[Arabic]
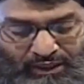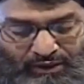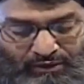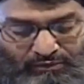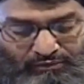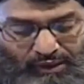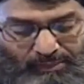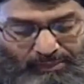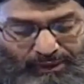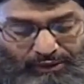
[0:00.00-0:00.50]

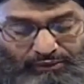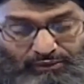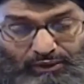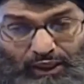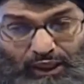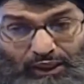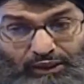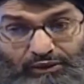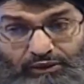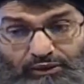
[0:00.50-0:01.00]
طبعا
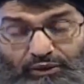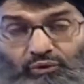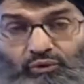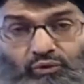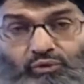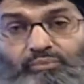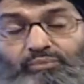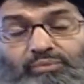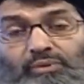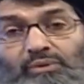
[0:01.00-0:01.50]

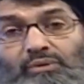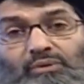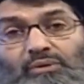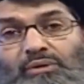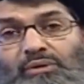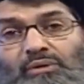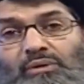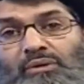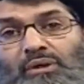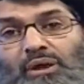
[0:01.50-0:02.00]
الذنوب
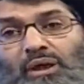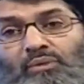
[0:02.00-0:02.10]
آه،